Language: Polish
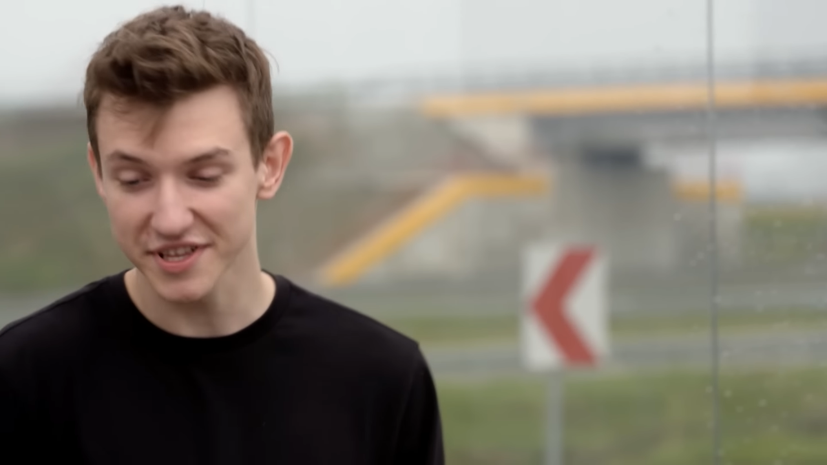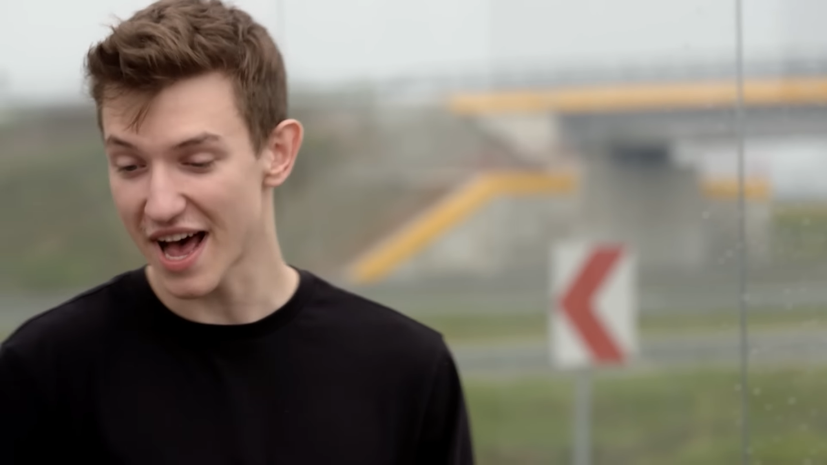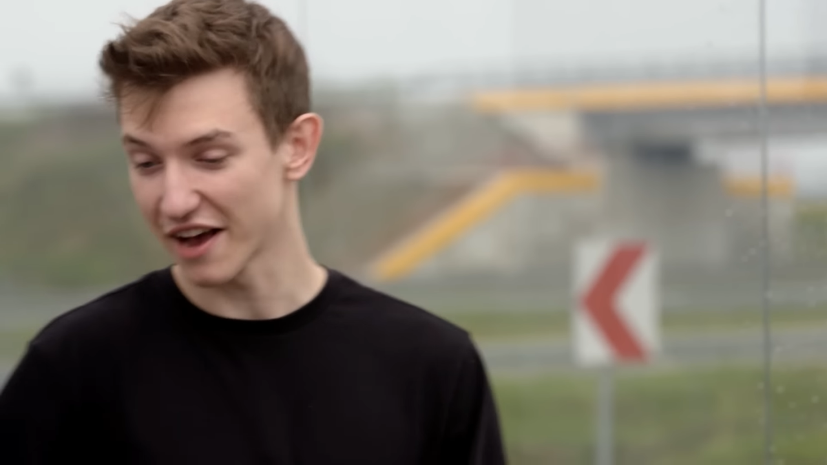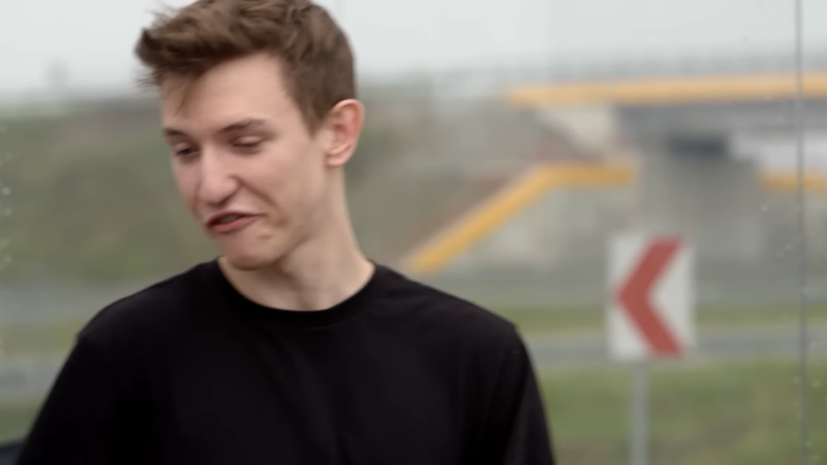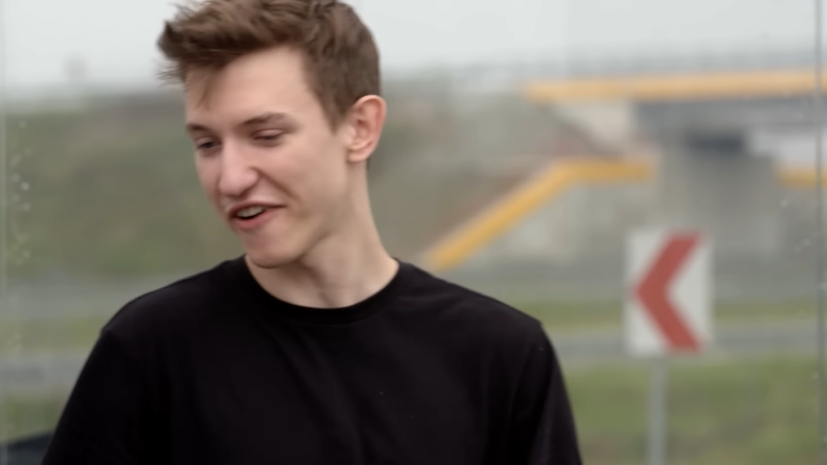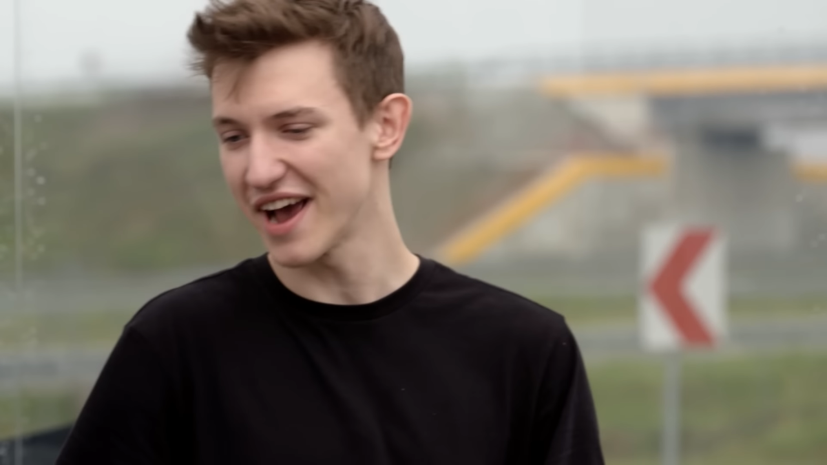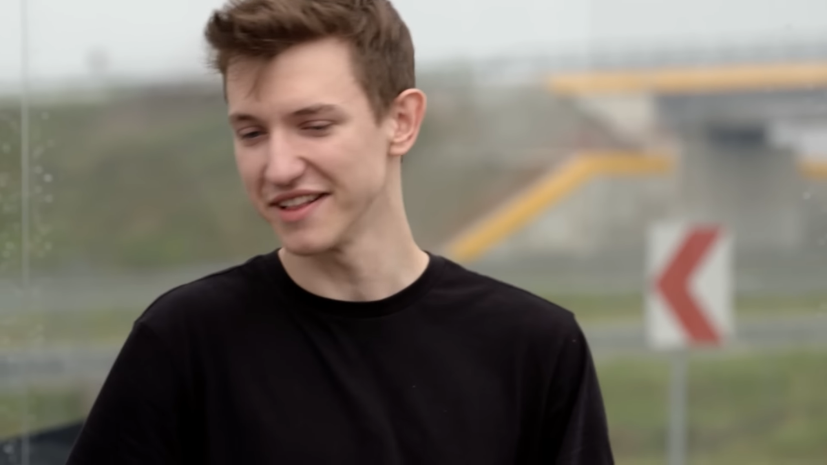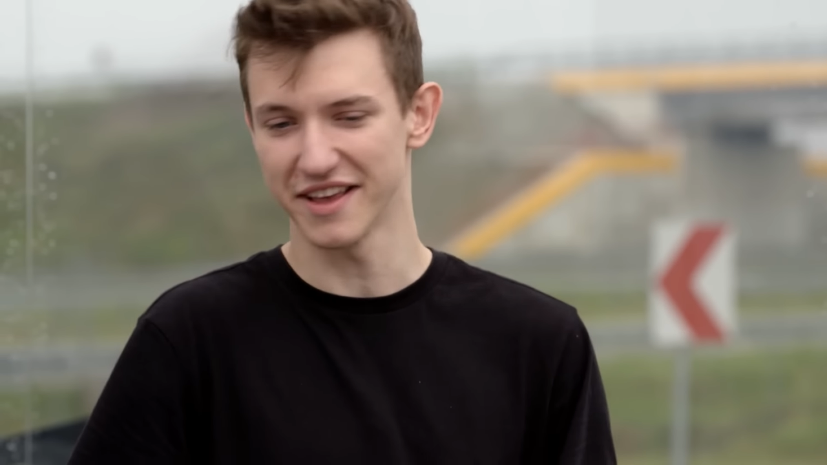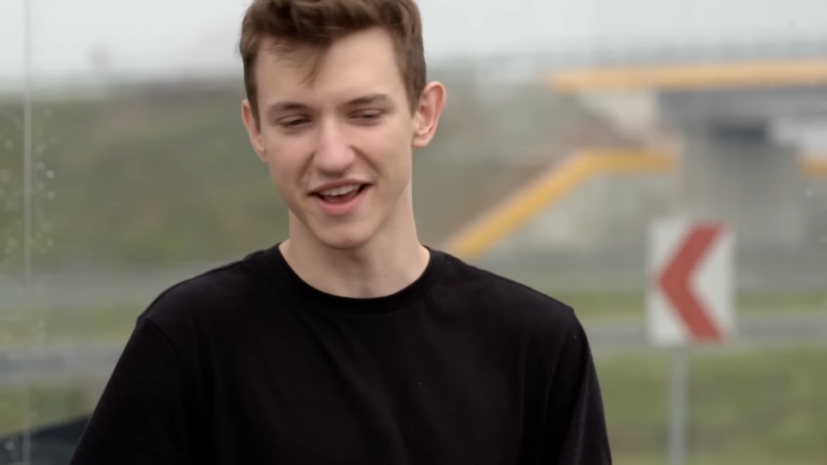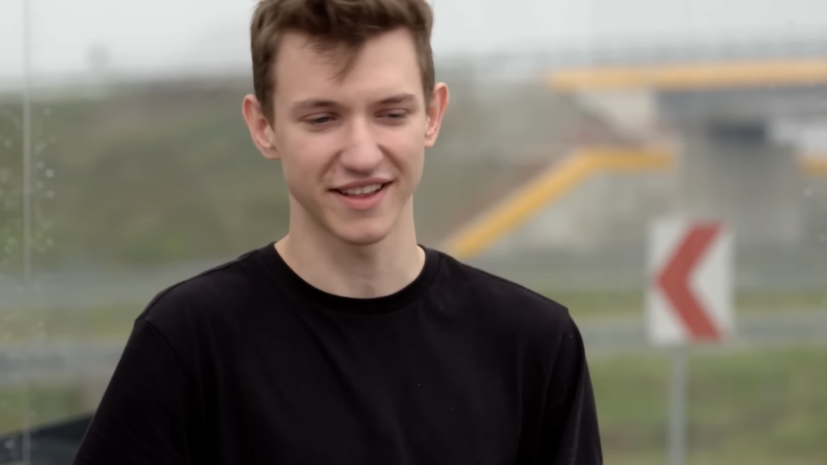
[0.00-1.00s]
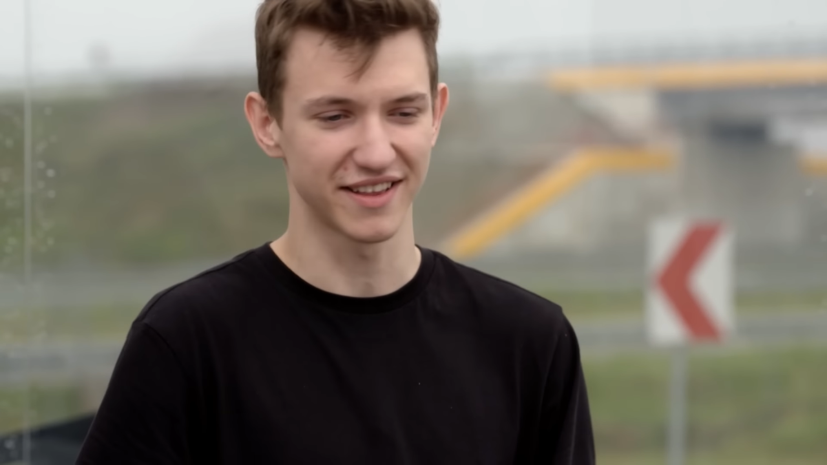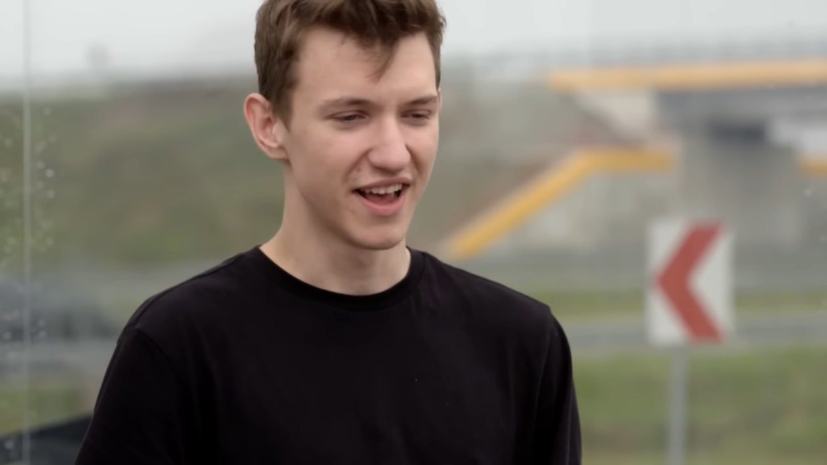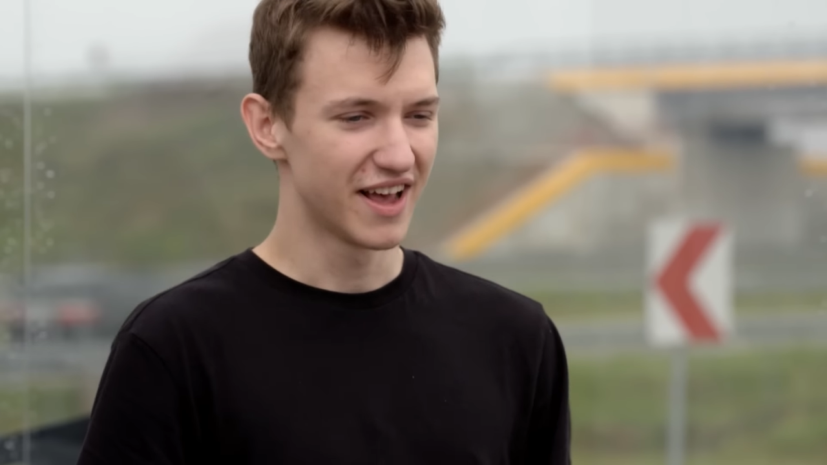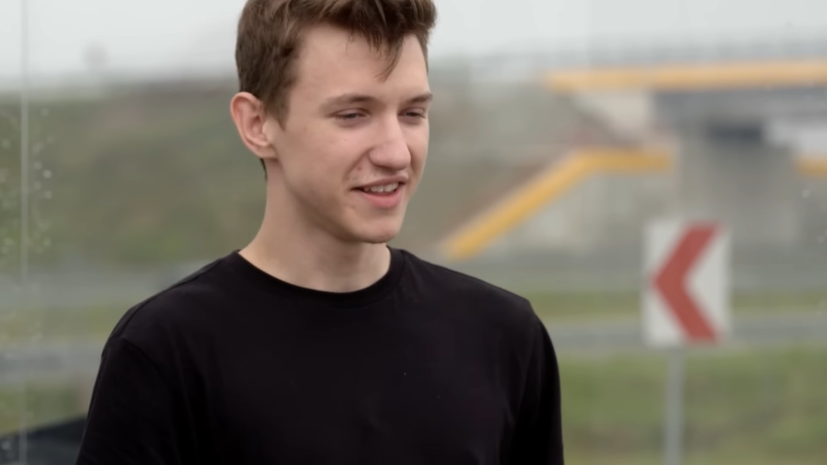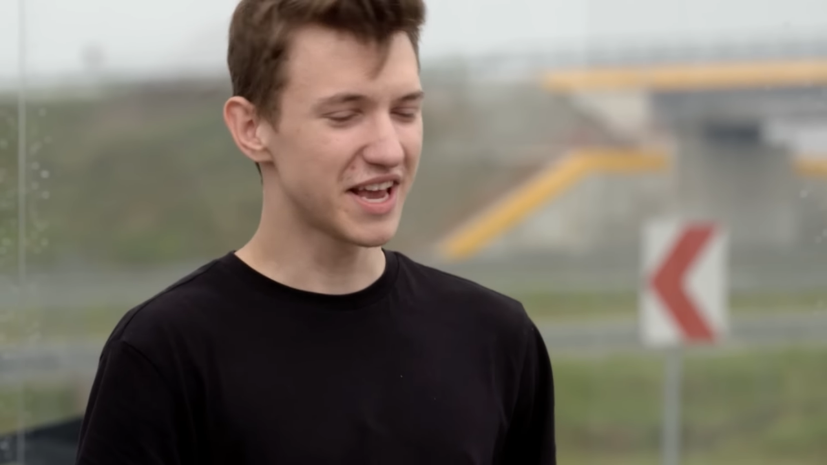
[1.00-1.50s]
tak, fajny,
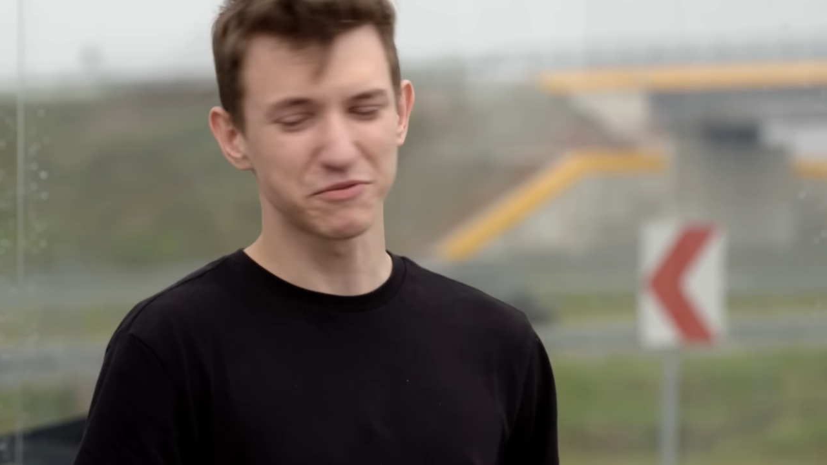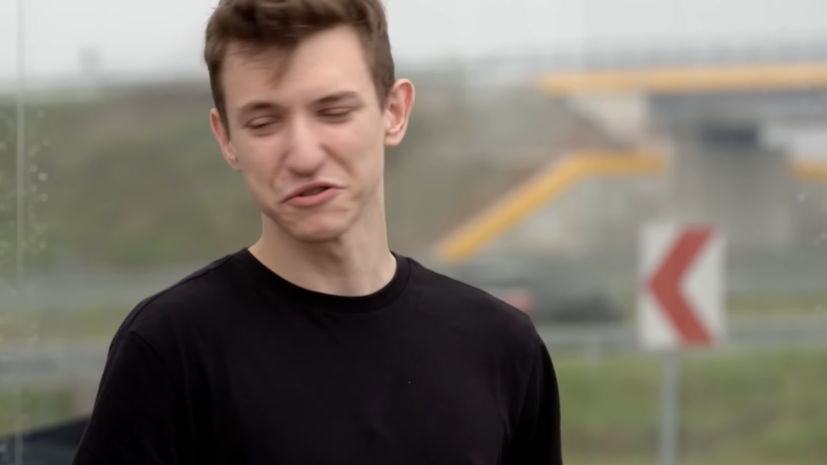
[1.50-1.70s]
nie